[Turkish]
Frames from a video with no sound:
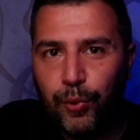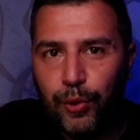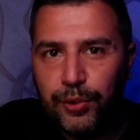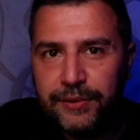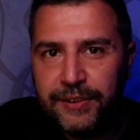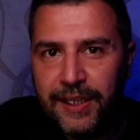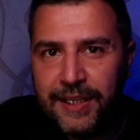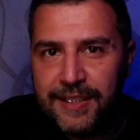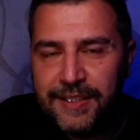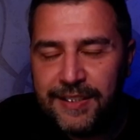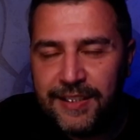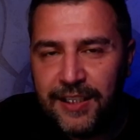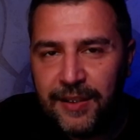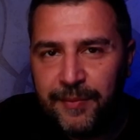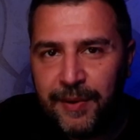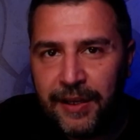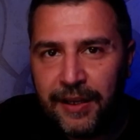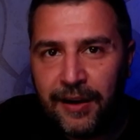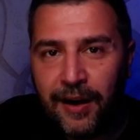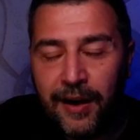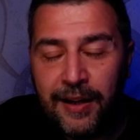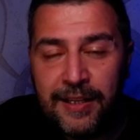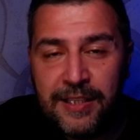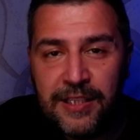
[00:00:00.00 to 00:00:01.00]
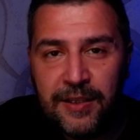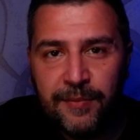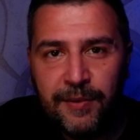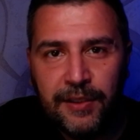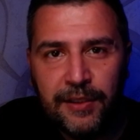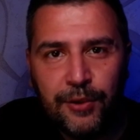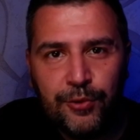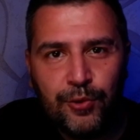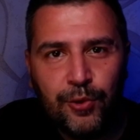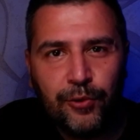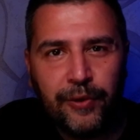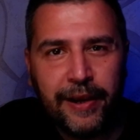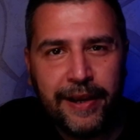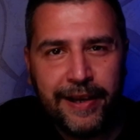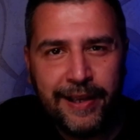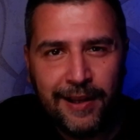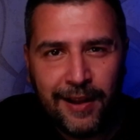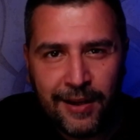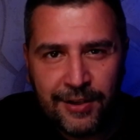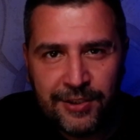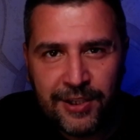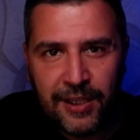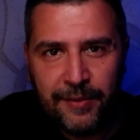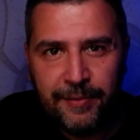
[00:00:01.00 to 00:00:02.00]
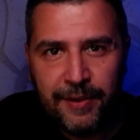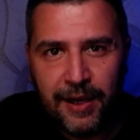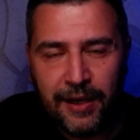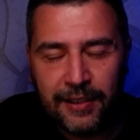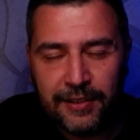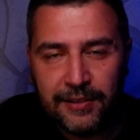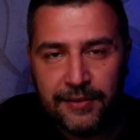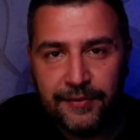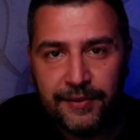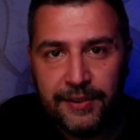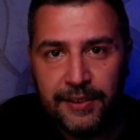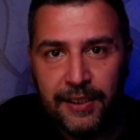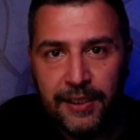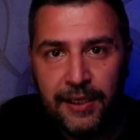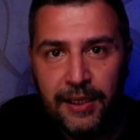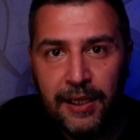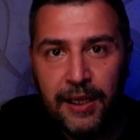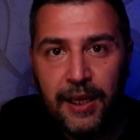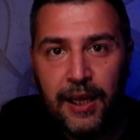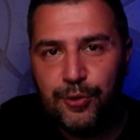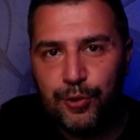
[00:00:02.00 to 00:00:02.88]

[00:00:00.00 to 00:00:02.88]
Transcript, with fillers: Podcast dinlemek aynı zamanda çok eğlenceli bir aktivite.